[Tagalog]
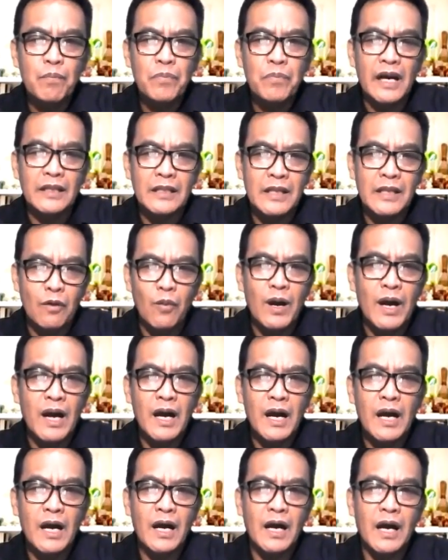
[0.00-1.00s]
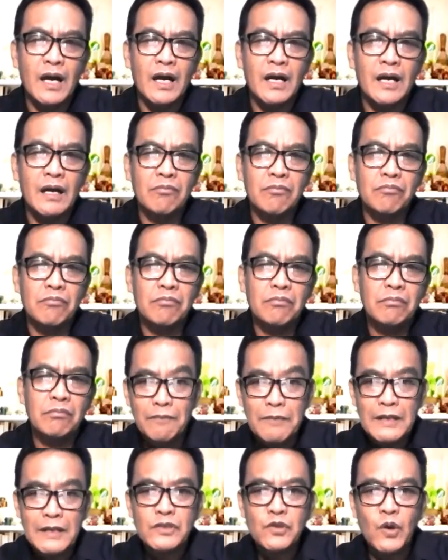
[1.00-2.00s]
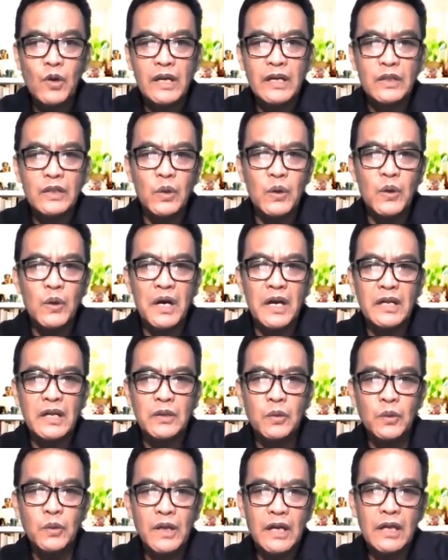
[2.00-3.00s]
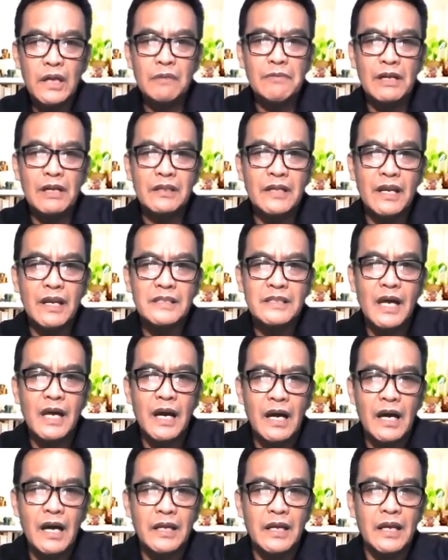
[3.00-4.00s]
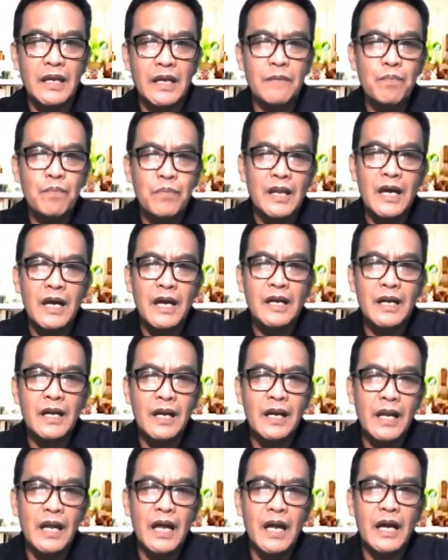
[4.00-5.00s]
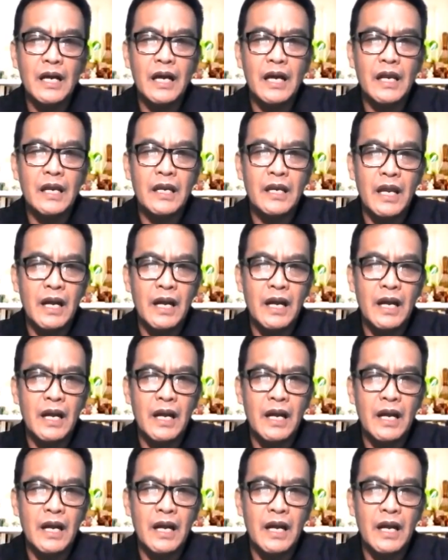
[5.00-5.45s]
at nawa ang Kapaskuhang ito ay tunay na magdala sa atin ng kagalakan,